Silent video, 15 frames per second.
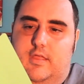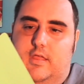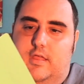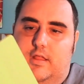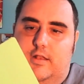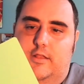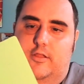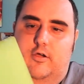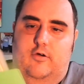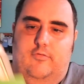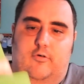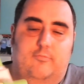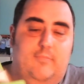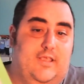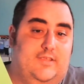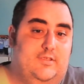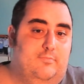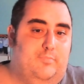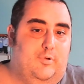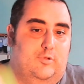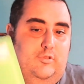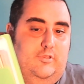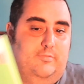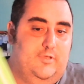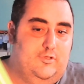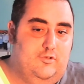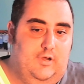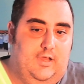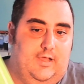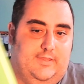li avevo messi un po' tutti
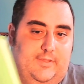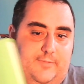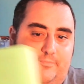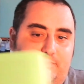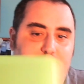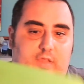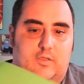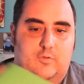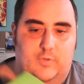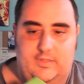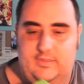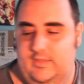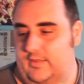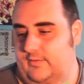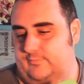mescolati. Quindi